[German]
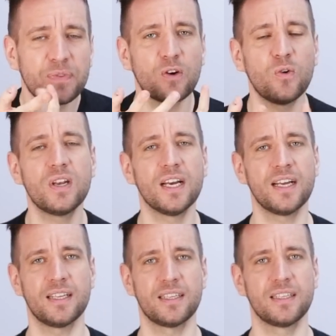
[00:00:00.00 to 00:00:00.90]

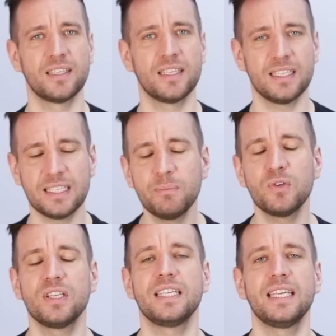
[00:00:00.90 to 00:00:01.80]
Oder indem
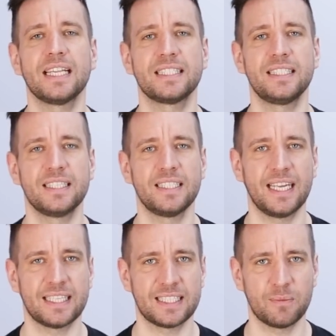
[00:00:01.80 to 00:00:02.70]
du dich jetzt in diesen
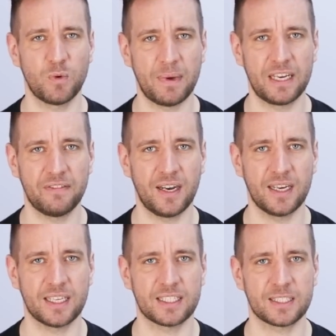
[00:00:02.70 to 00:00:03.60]
jetzigen Moment
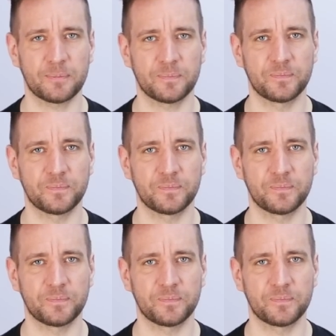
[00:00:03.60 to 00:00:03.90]
verankerst.